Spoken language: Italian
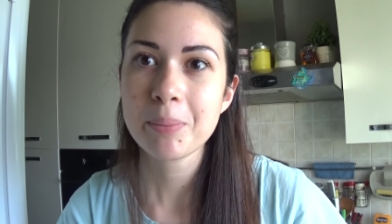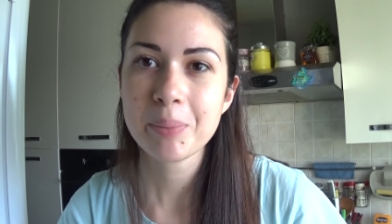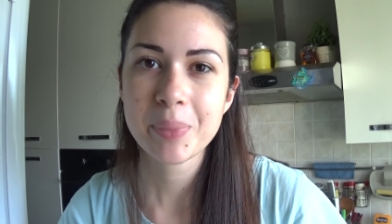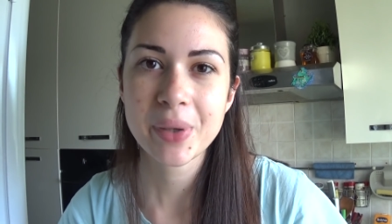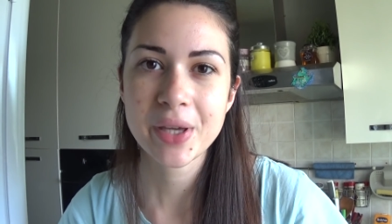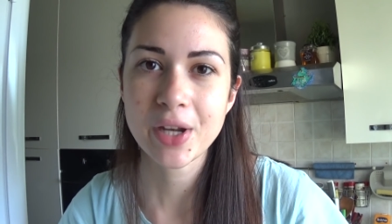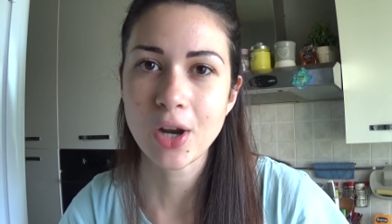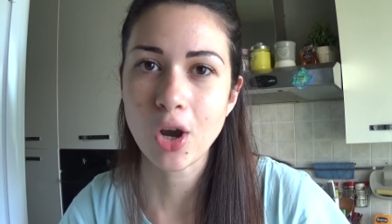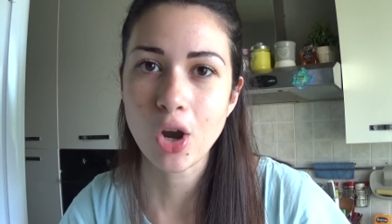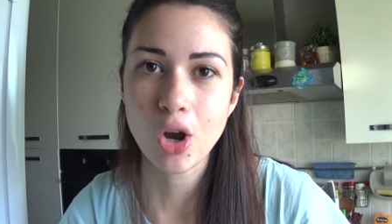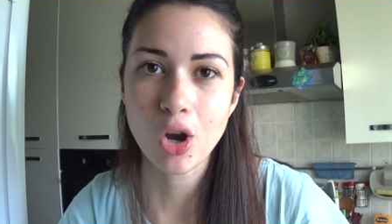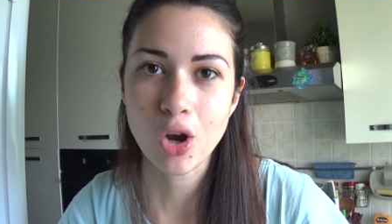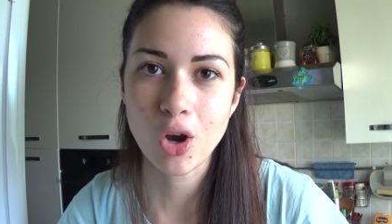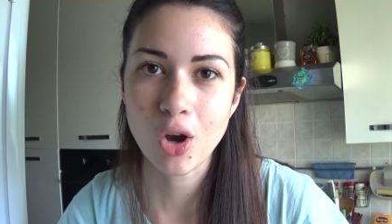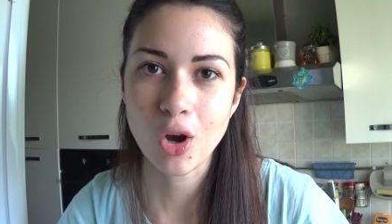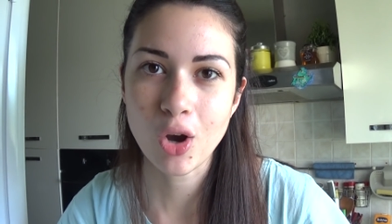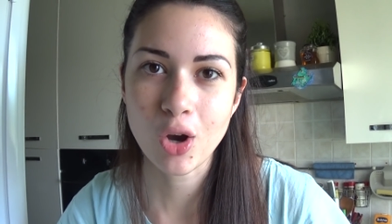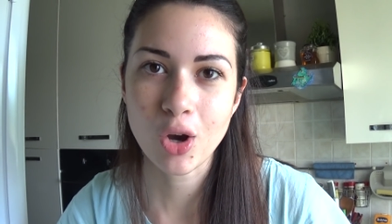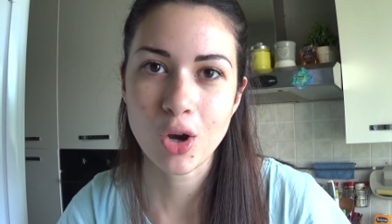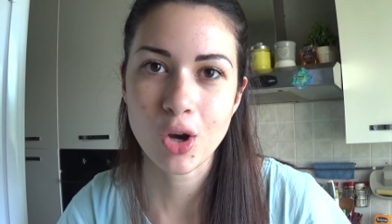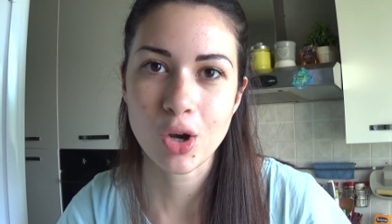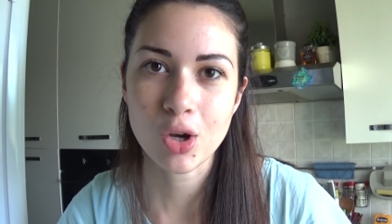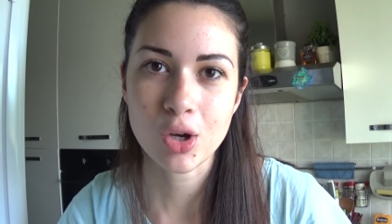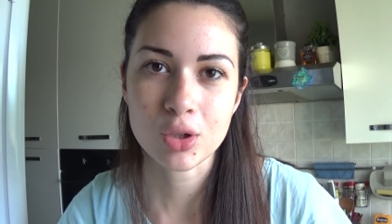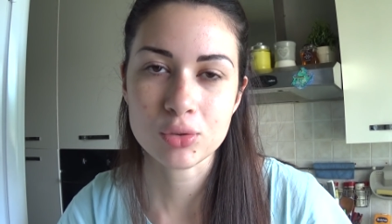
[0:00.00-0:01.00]

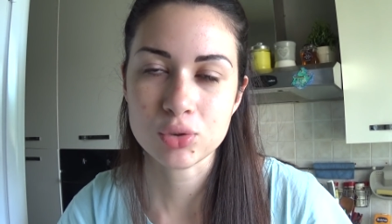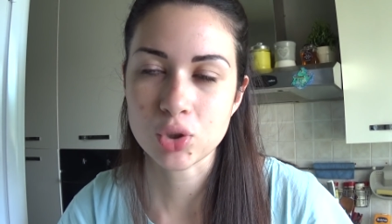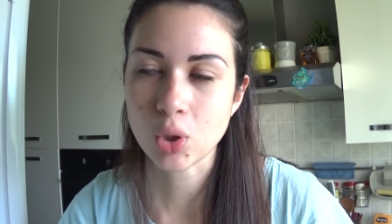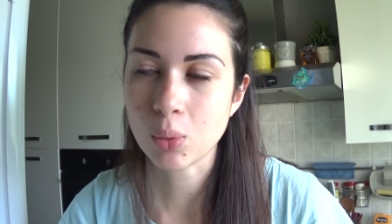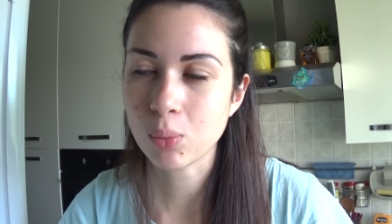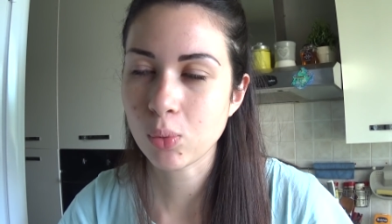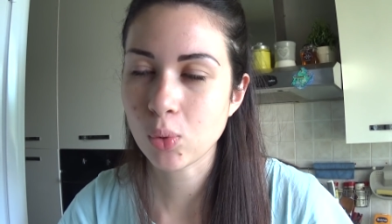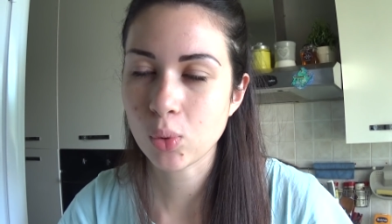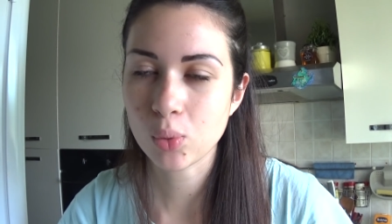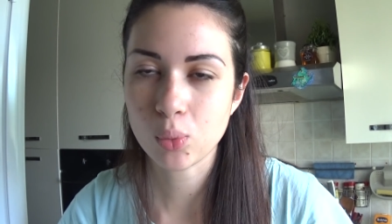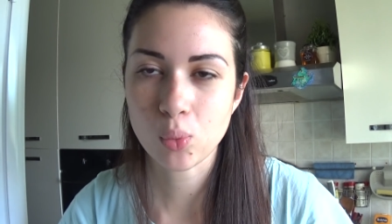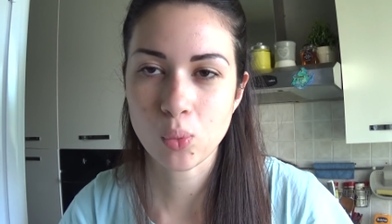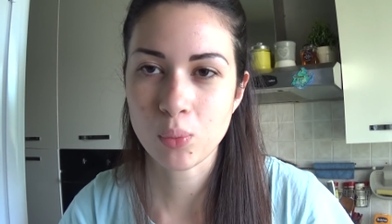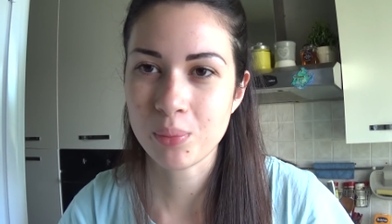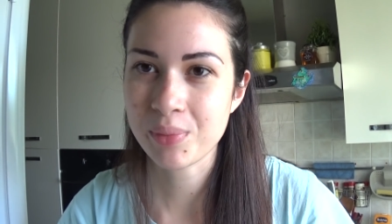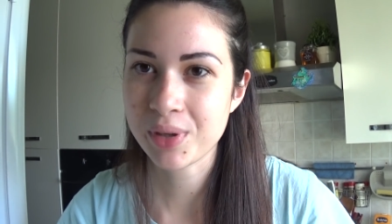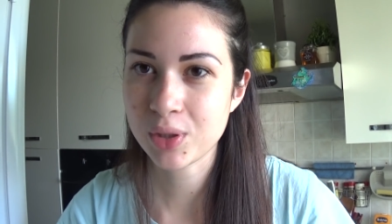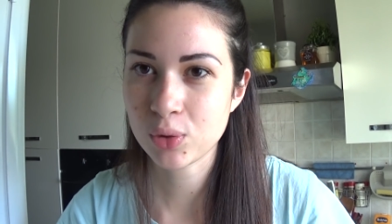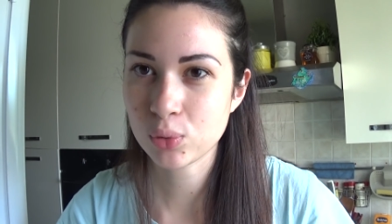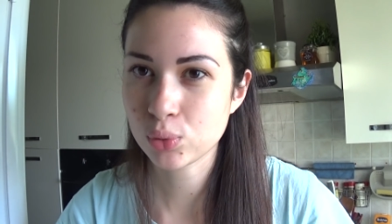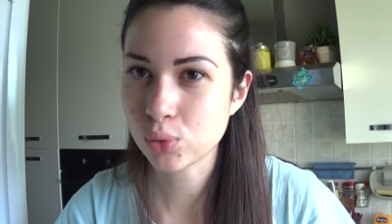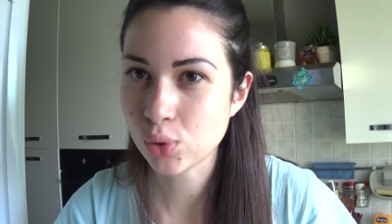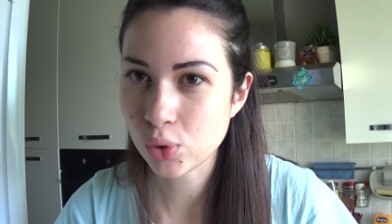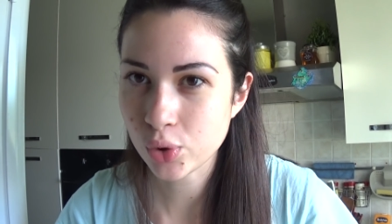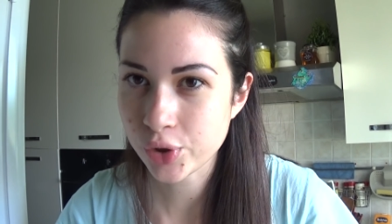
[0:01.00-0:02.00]
però dopo un
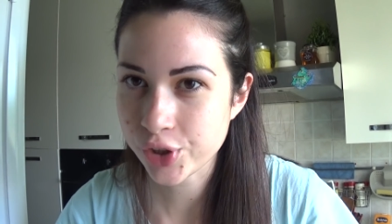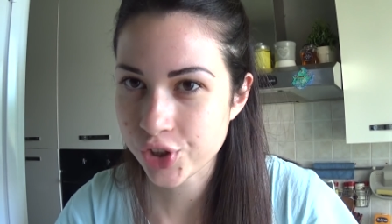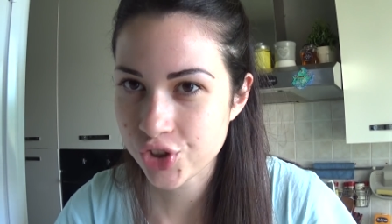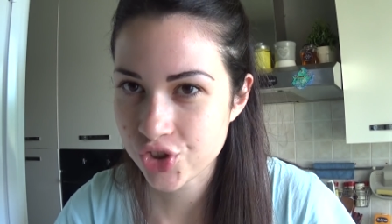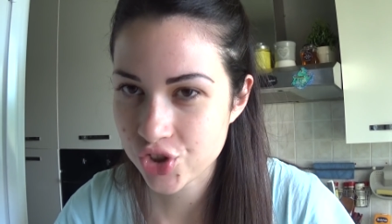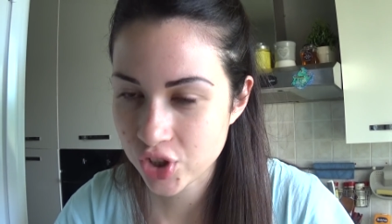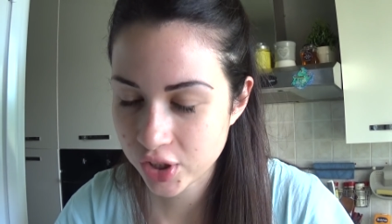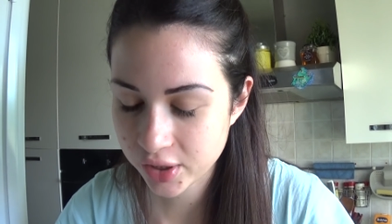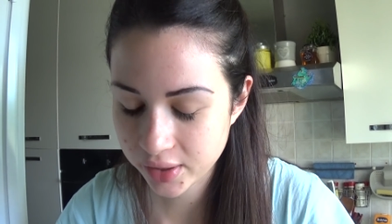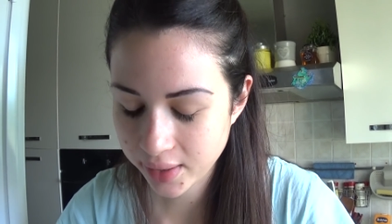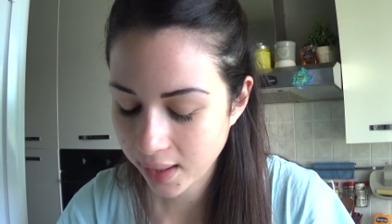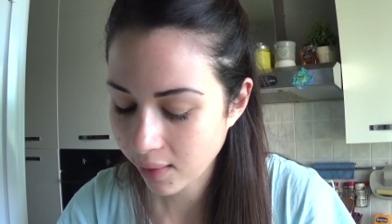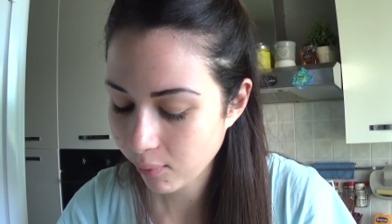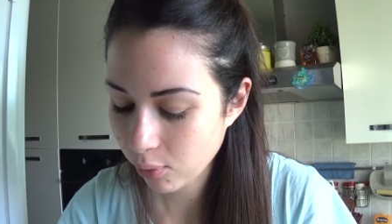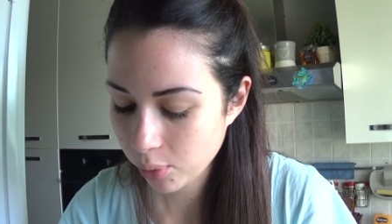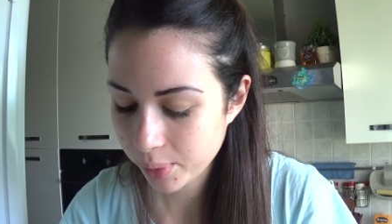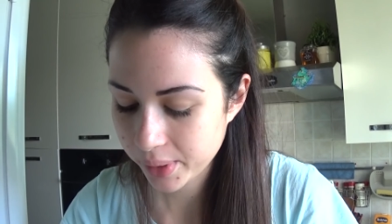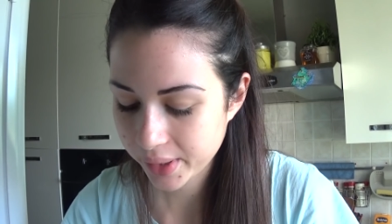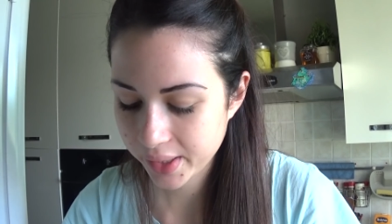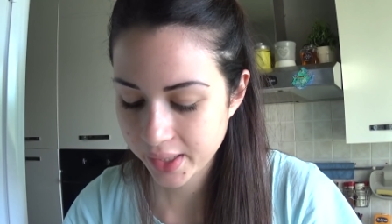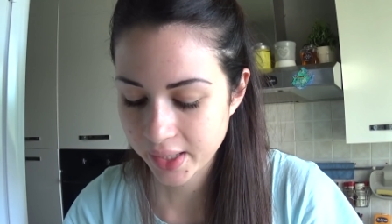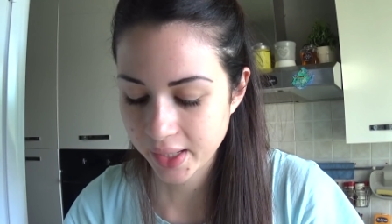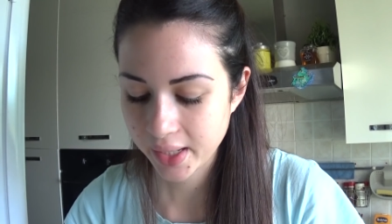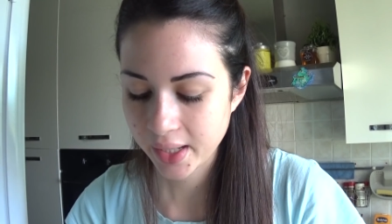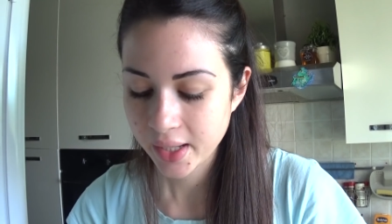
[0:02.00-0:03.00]
minuto lo rigettavo
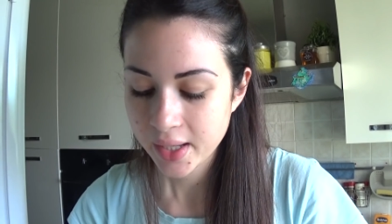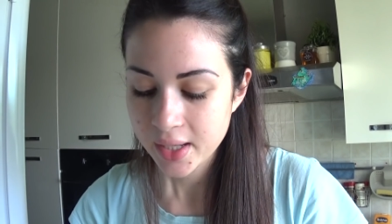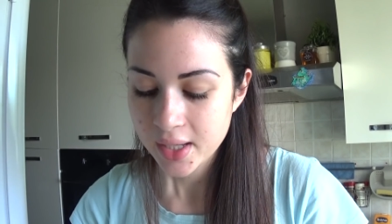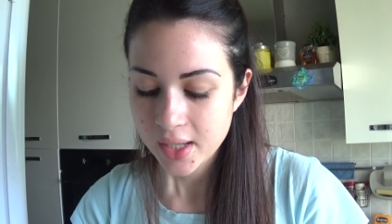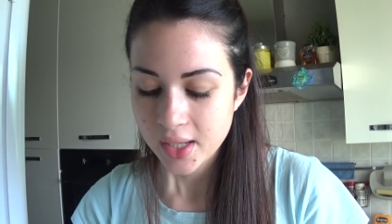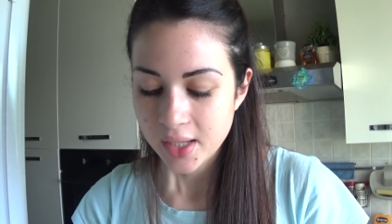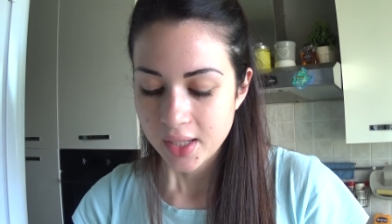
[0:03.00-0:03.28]
perché